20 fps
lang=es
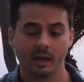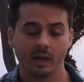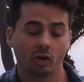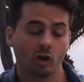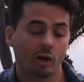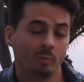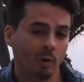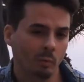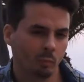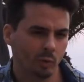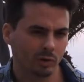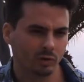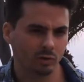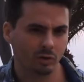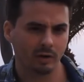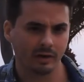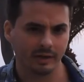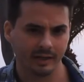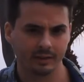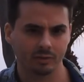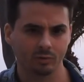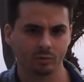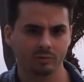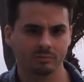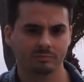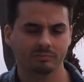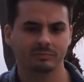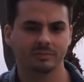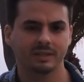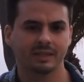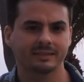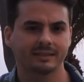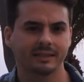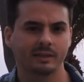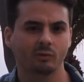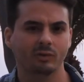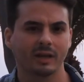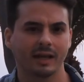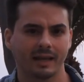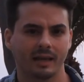Nos hemos puesto el reto de ser
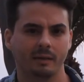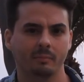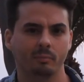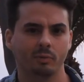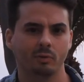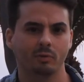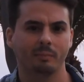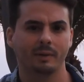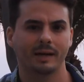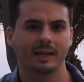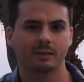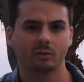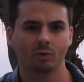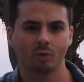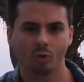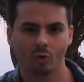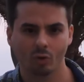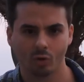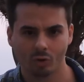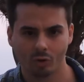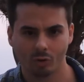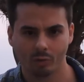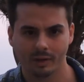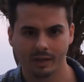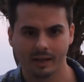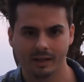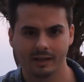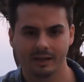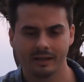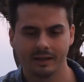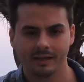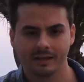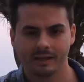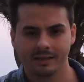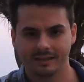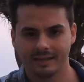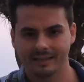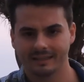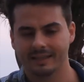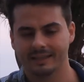un ejemplo para todos los jóvenes
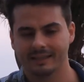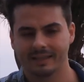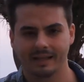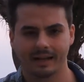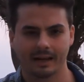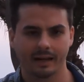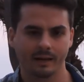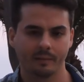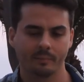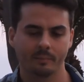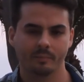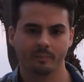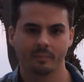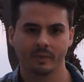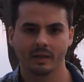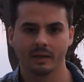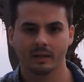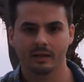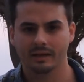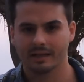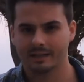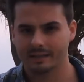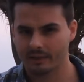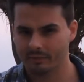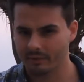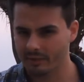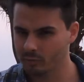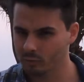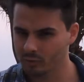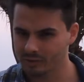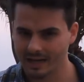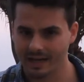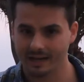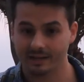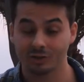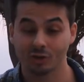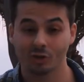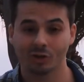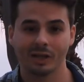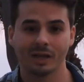de esta tierra, que a través de nuestras
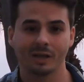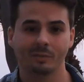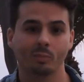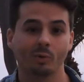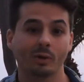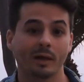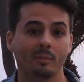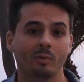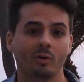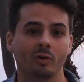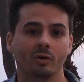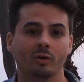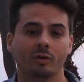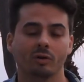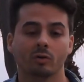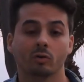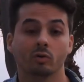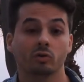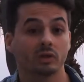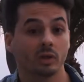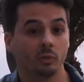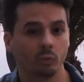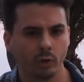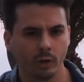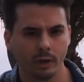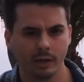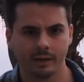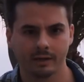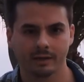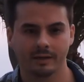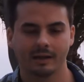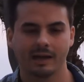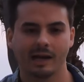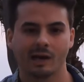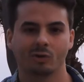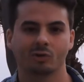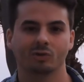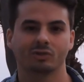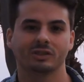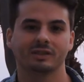acciones podamos contribuir a
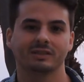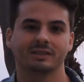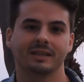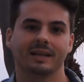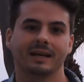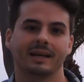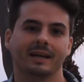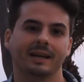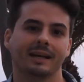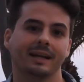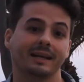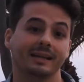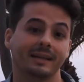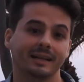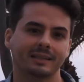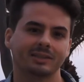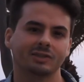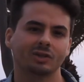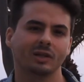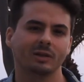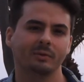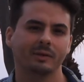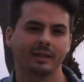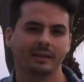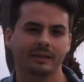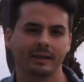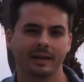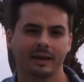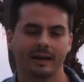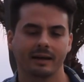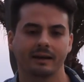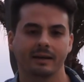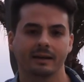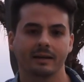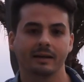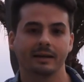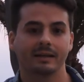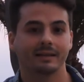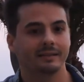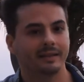concienciar a las generaciones venideras
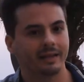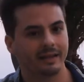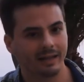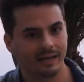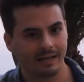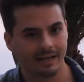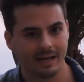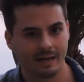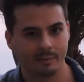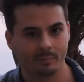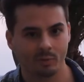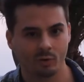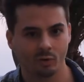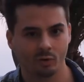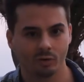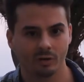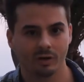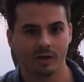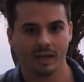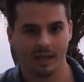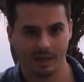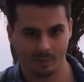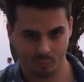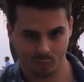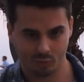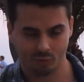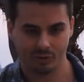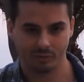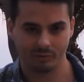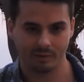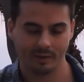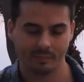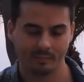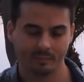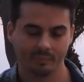de que el cambio es posible.